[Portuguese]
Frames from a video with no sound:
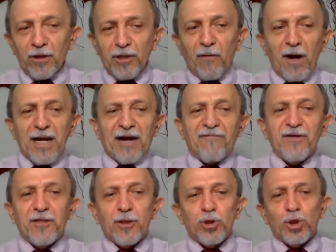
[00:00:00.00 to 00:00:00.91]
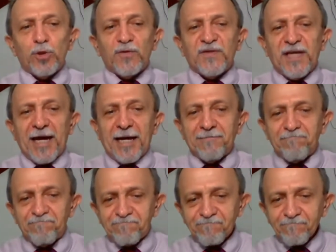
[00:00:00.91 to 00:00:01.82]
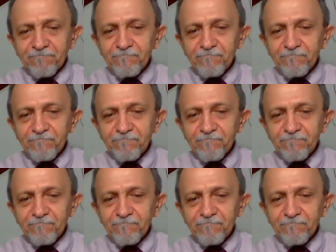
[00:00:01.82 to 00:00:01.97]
Quando eu olho a vida de José,